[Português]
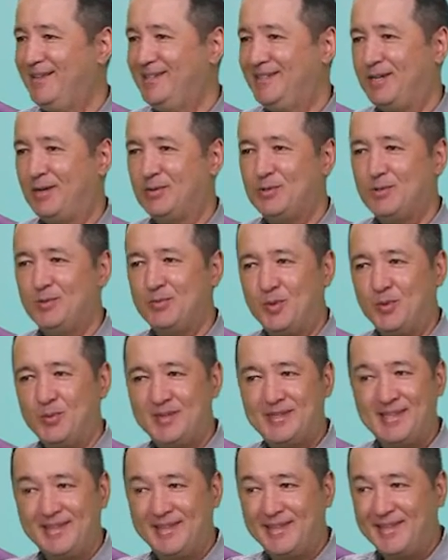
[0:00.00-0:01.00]
tirar um diploma,
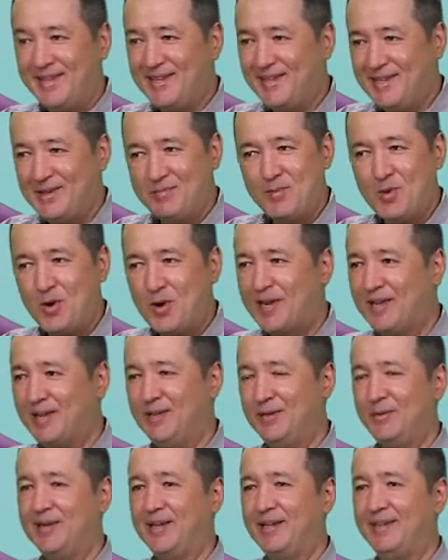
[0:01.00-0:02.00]
você tem que ir embora,
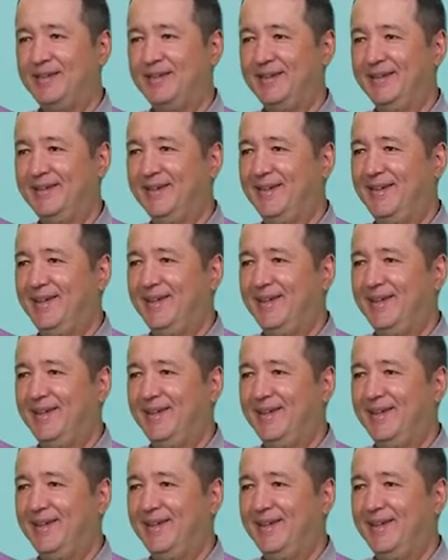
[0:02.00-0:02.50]
que não é aqui.